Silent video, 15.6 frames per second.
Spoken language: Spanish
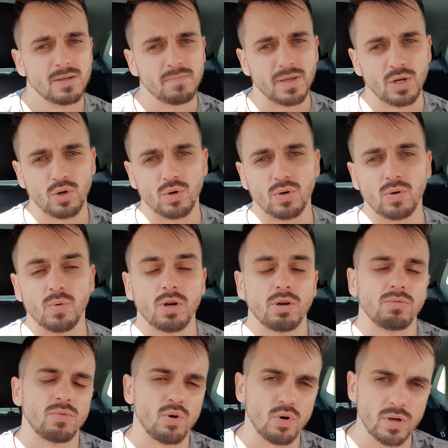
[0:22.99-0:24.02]
Pero
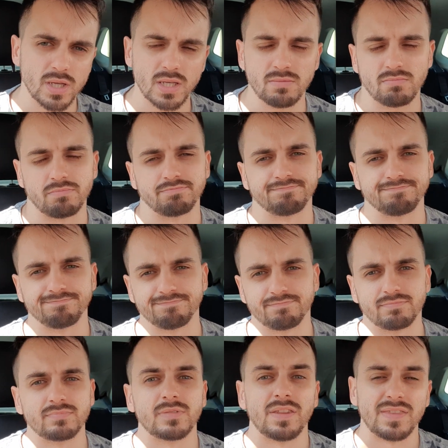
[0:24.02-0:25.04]
bueno, hoy
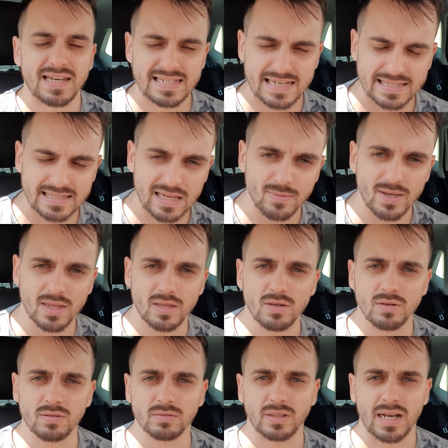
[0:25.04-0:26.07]
mm, tendréis este
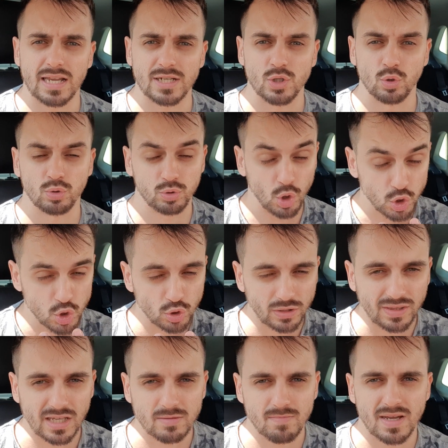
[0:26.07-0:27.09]
vídeo de las dos
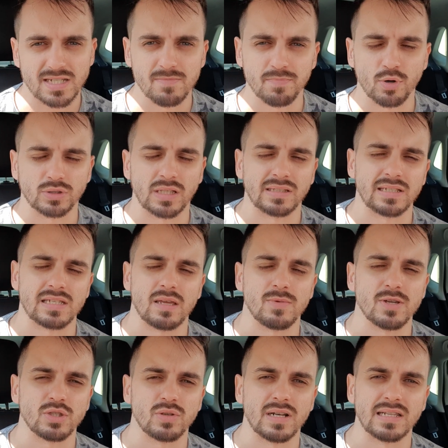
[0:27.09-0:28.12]
noticias más importantes que he
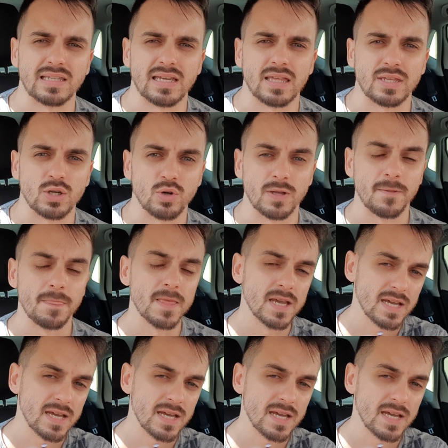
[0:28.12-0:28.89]
visto en el día de hoy.